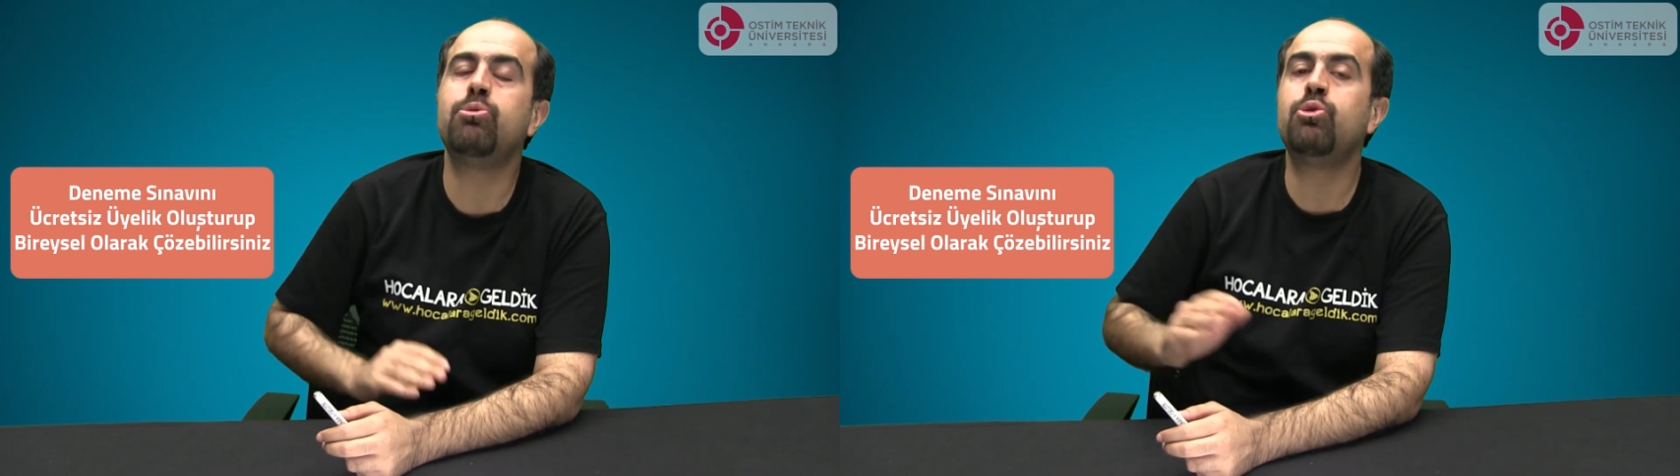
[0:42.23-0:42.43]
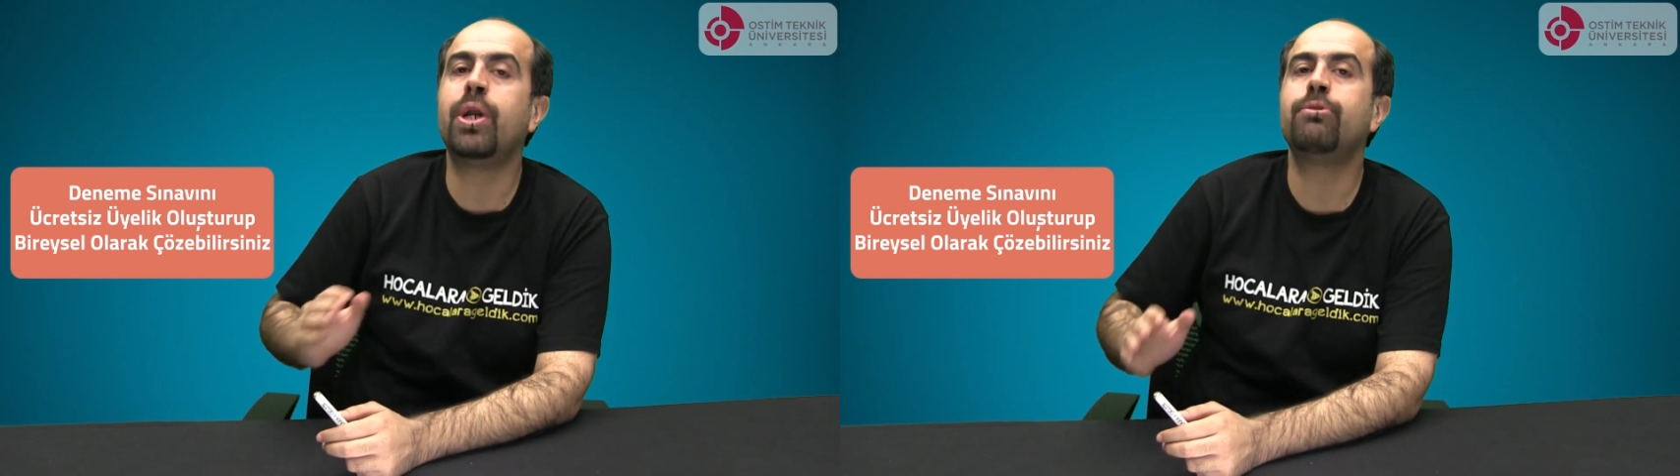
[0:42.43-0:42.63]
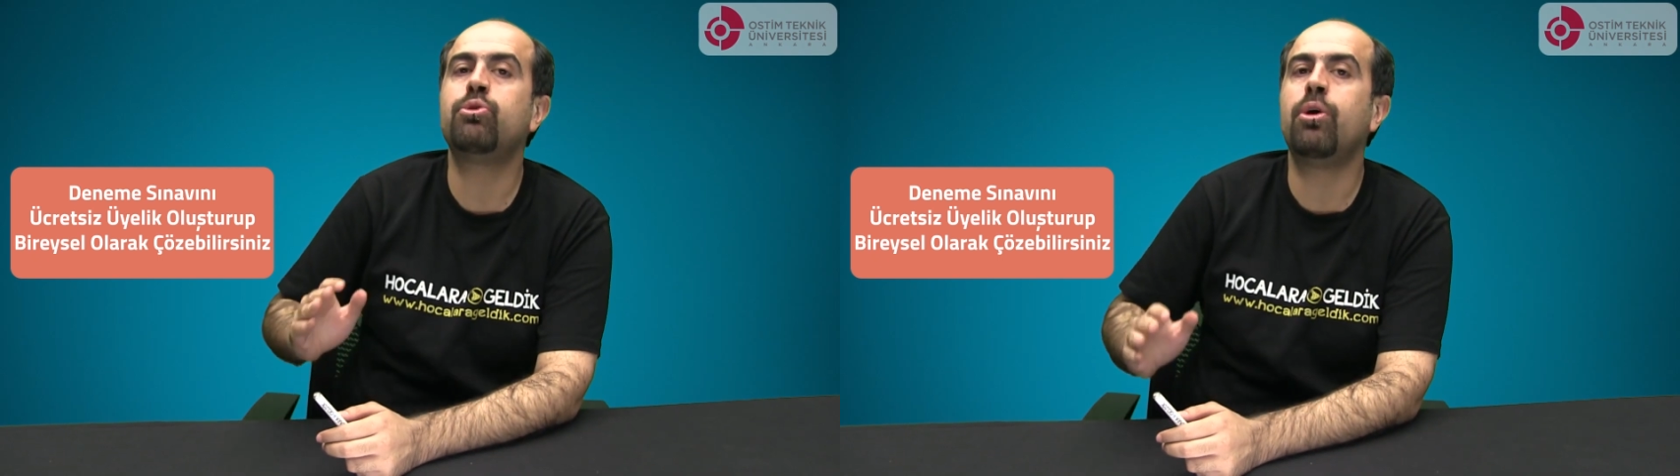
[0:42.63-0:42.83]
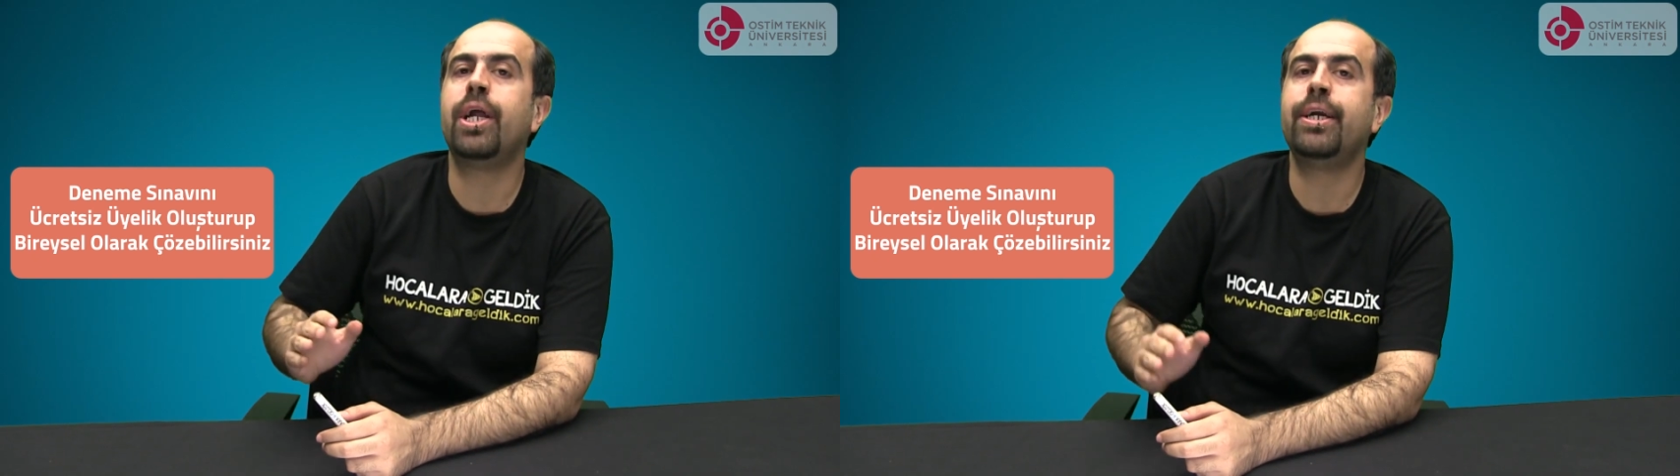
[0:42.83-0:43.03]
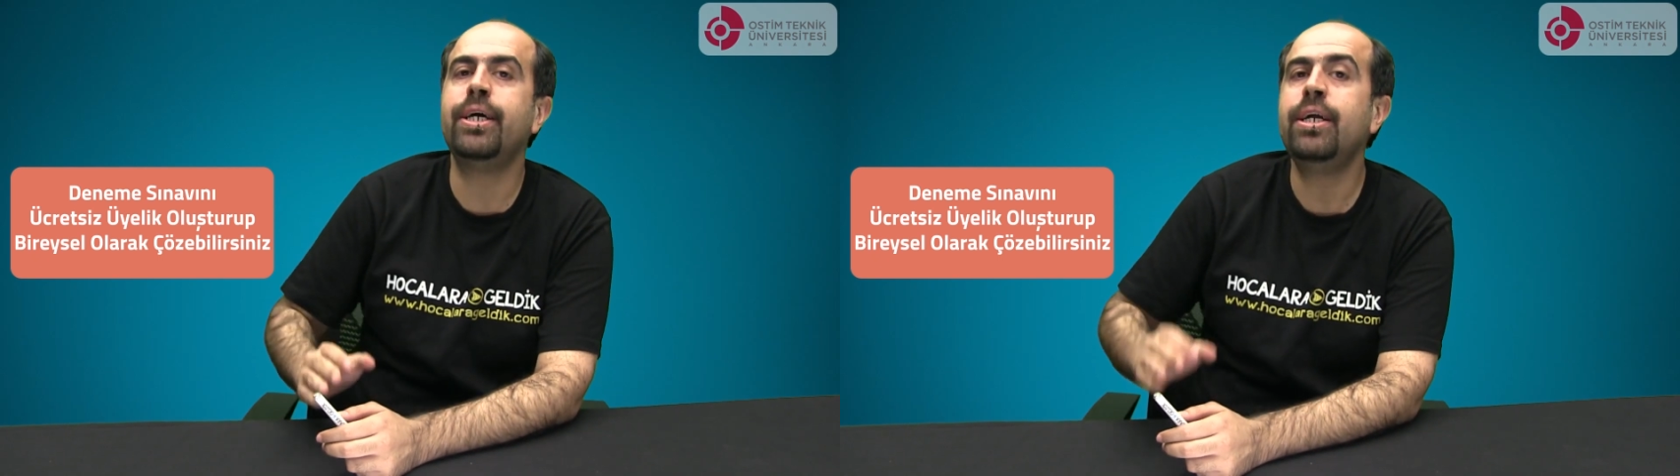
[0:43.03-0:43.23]
bu sınav
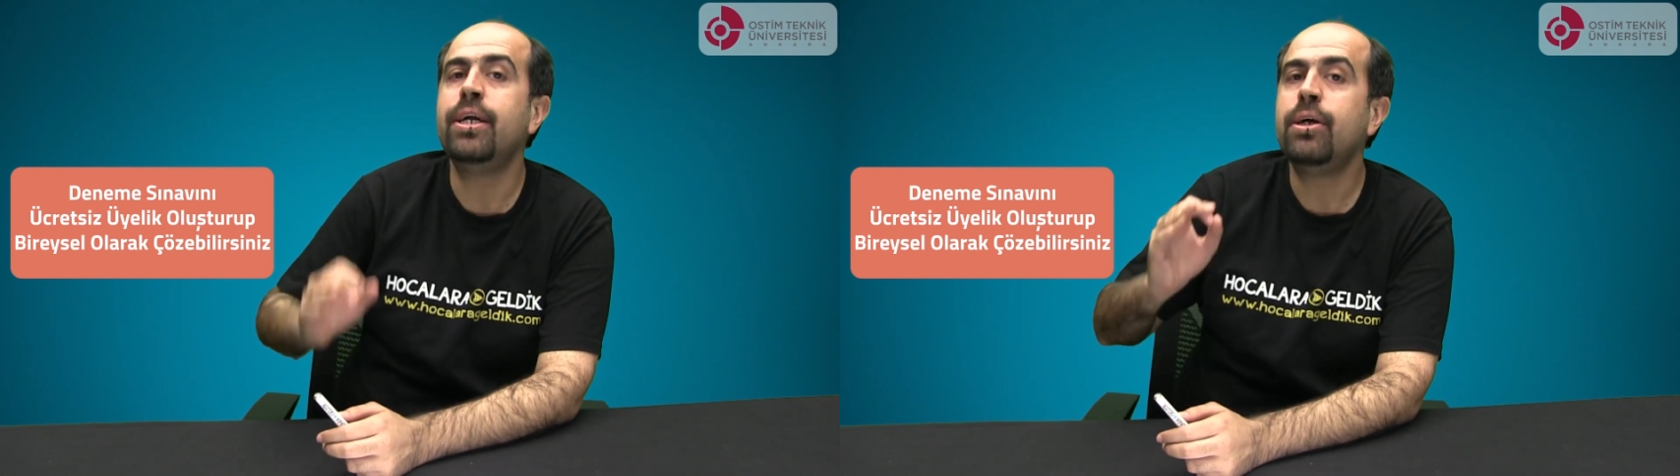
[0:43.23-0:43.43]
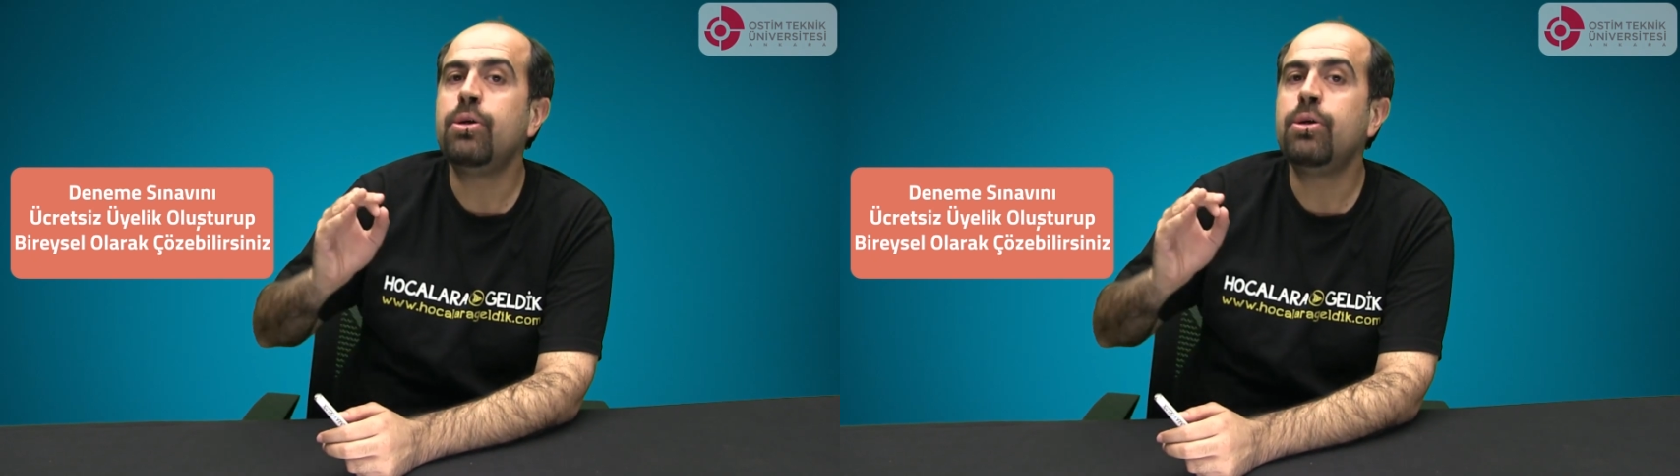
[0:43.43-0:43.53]
sorularını